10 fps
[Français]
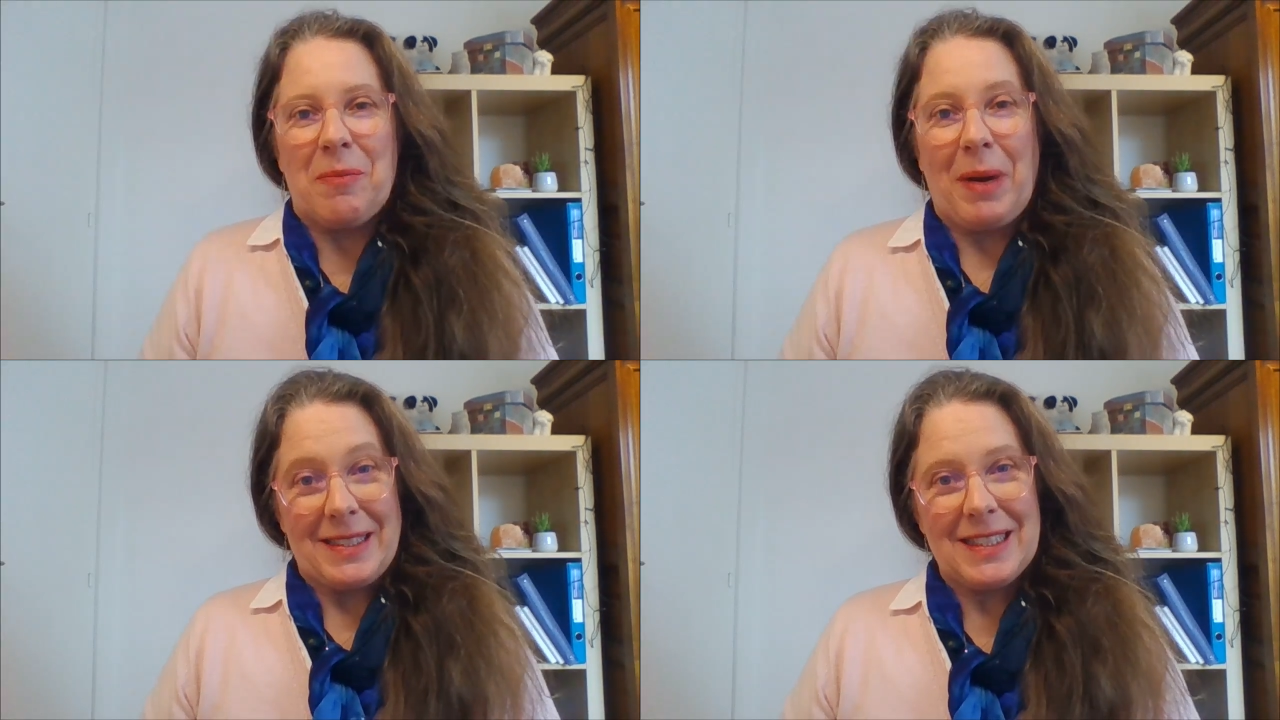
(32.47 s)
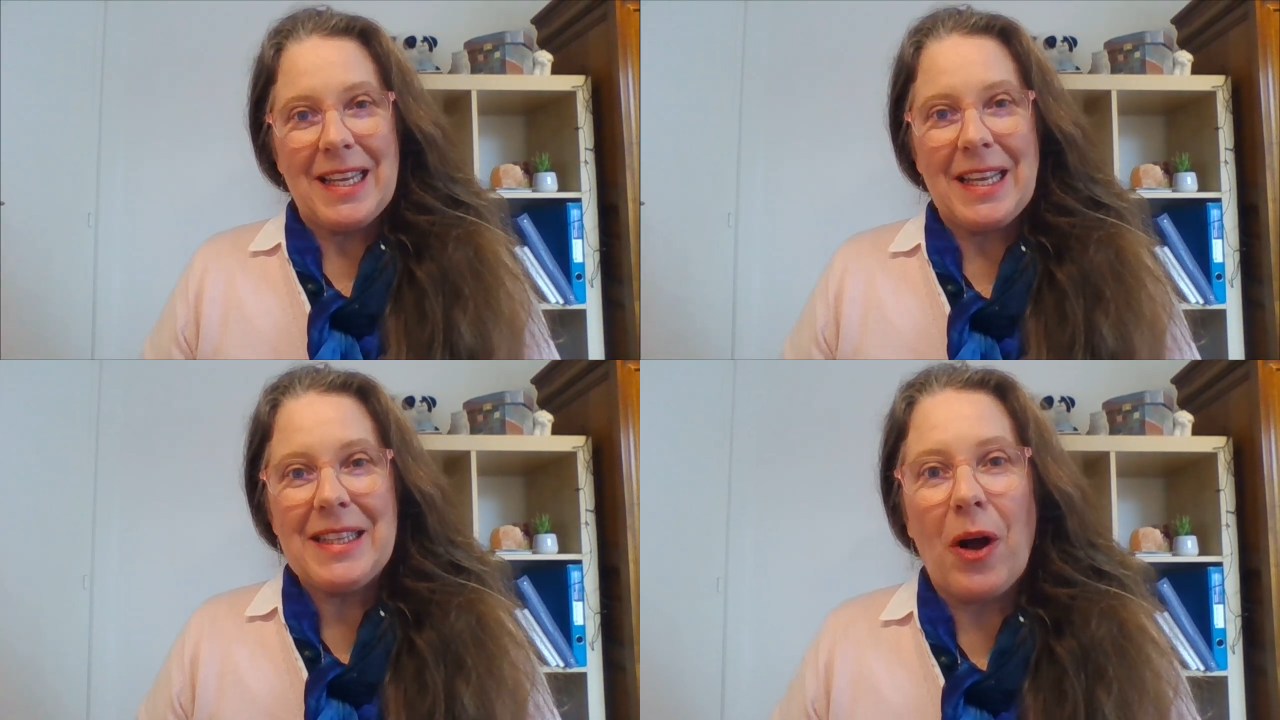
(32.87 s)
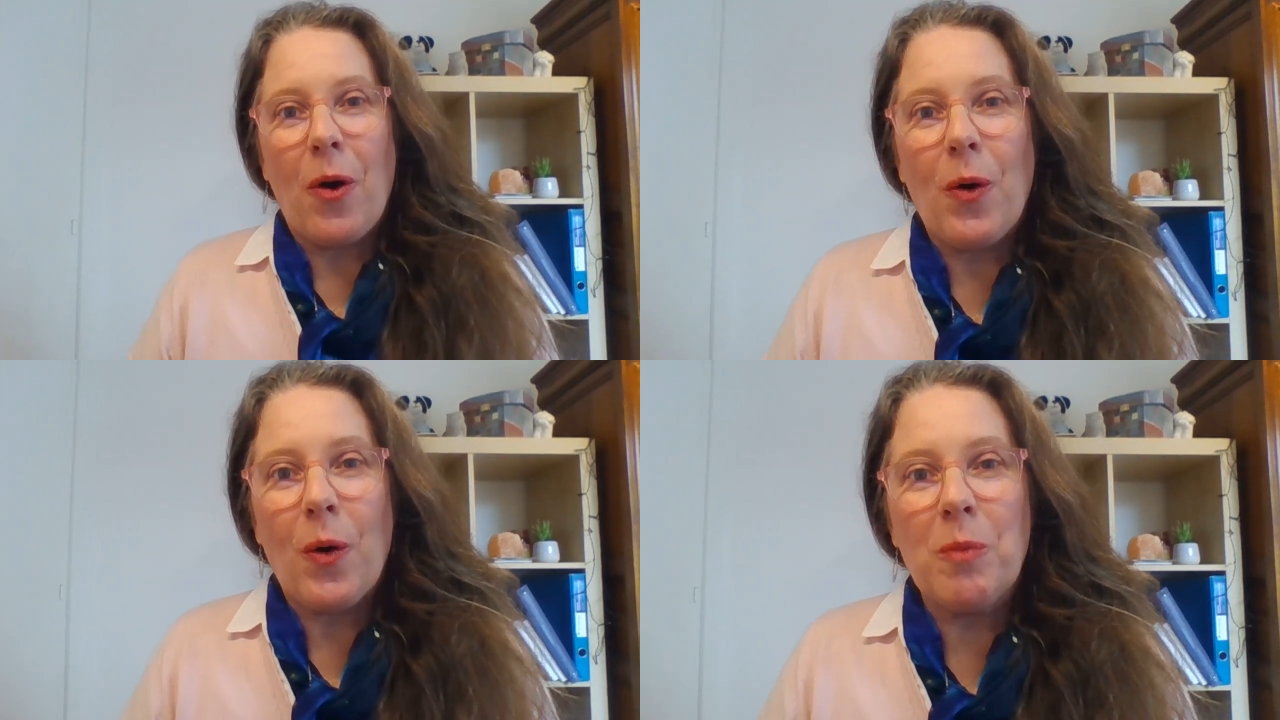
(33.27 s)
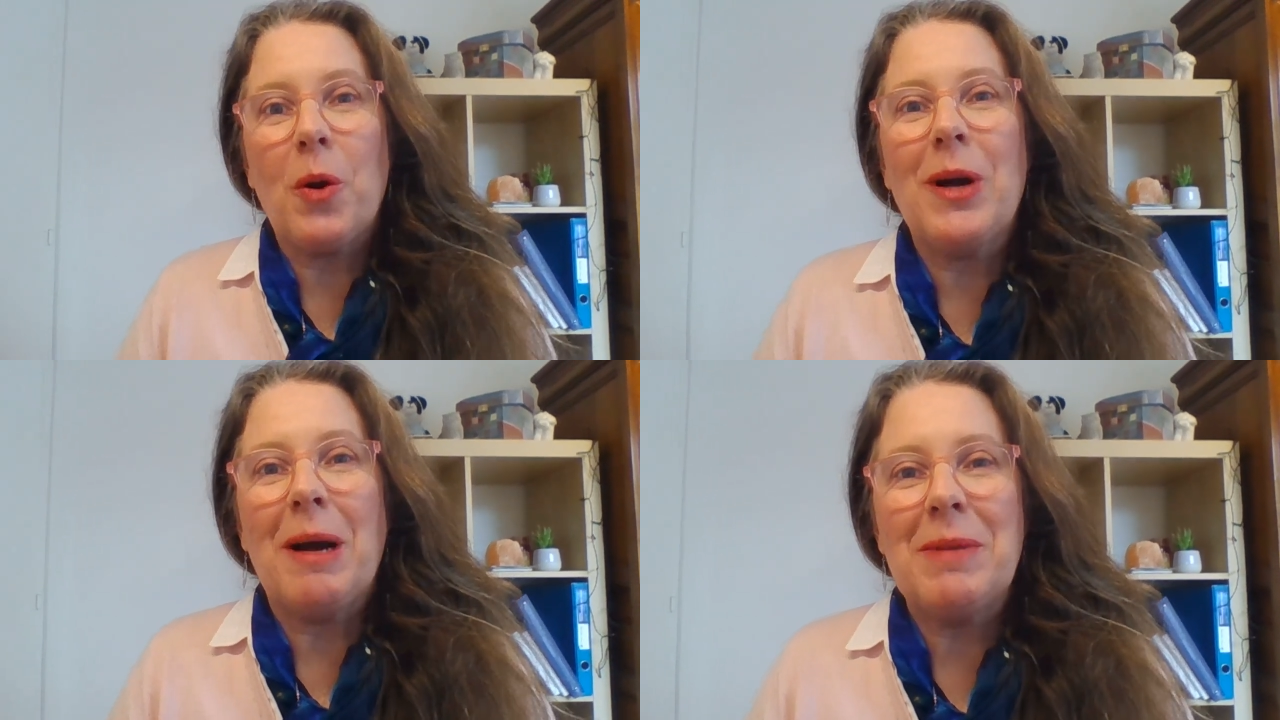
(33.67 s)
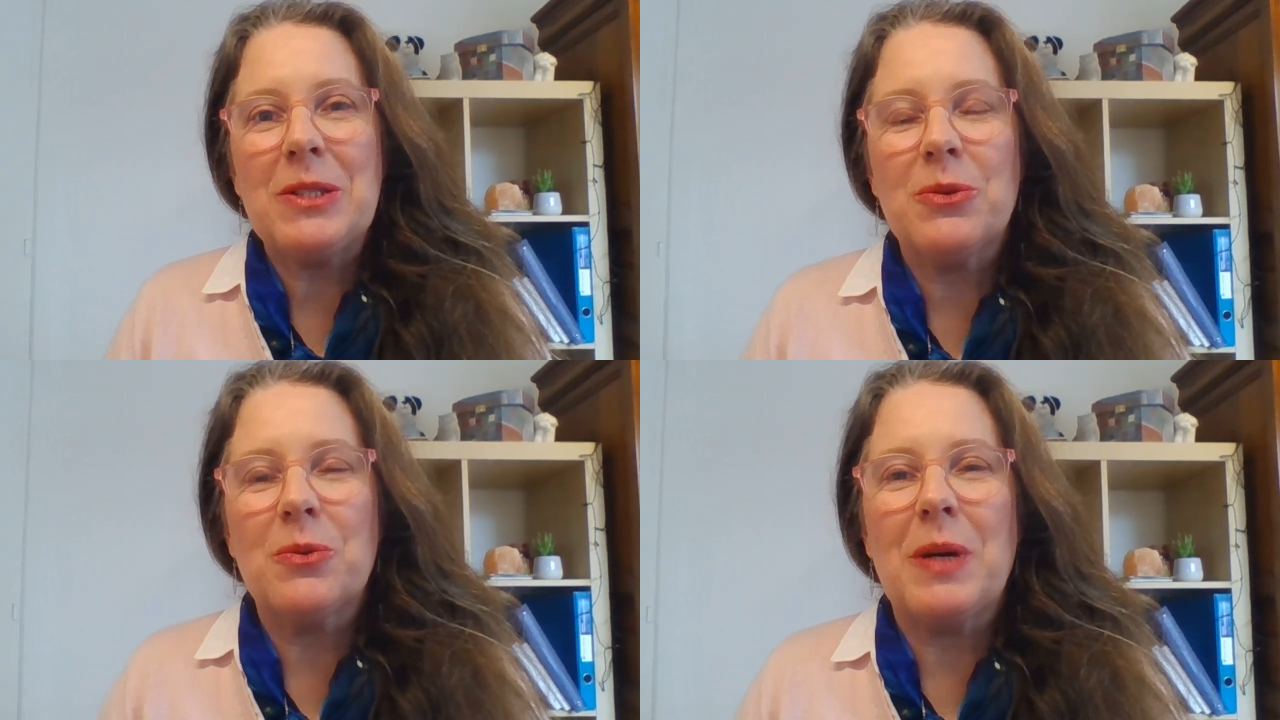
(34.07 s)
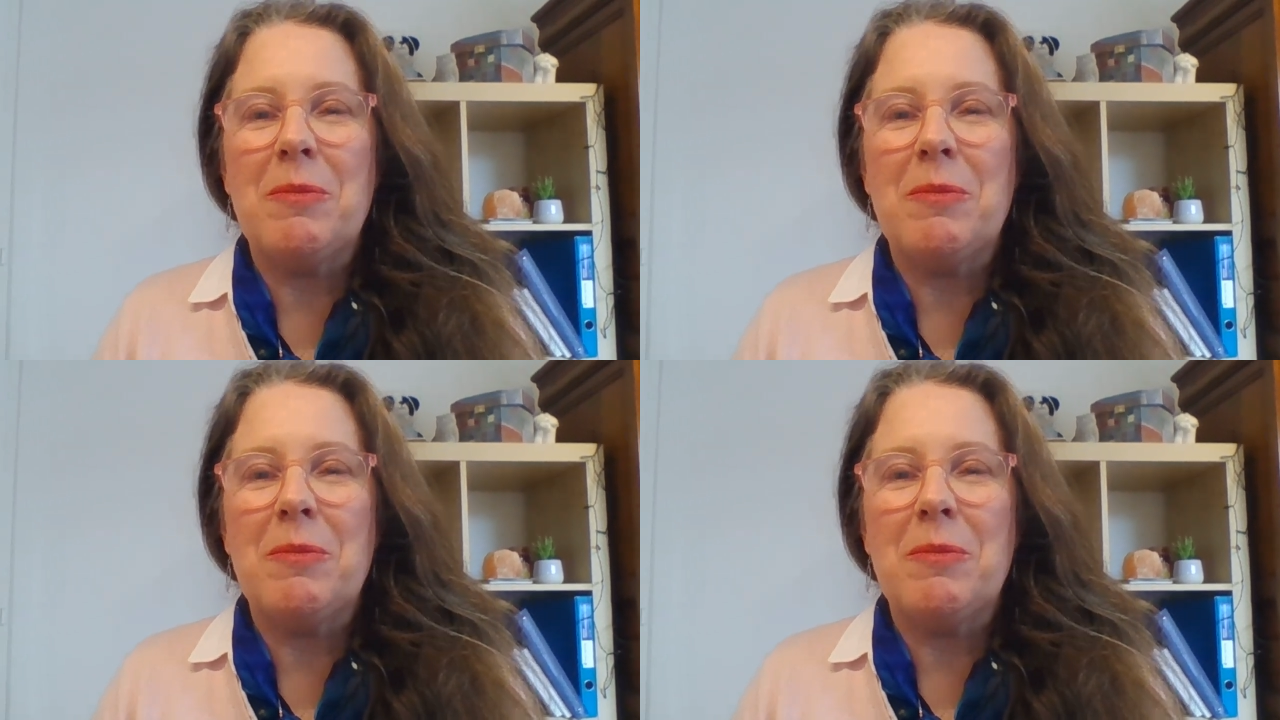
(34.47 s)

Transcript: praticienne en reprogrammation